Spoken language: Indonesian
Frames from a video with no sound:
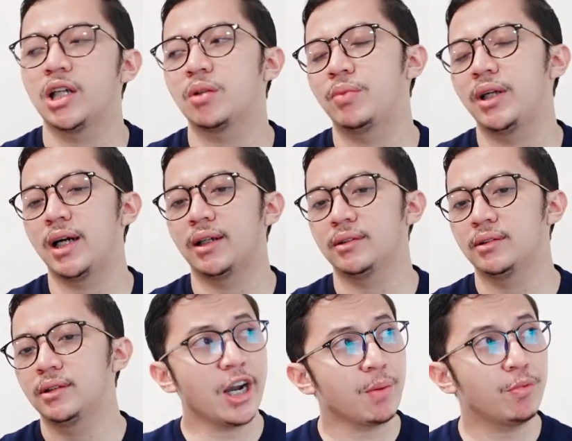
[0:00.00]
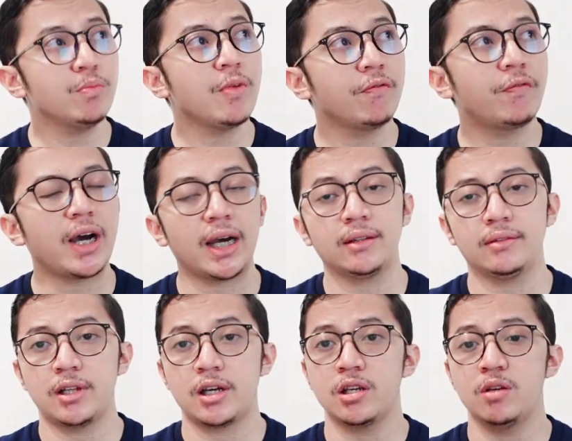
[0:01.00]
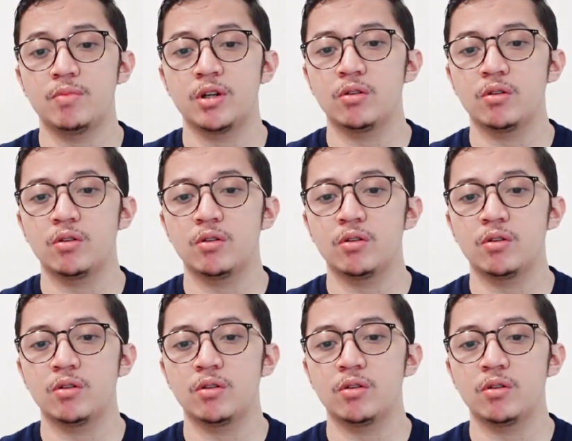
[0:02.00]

jihad pedang. Adapun manfaat dari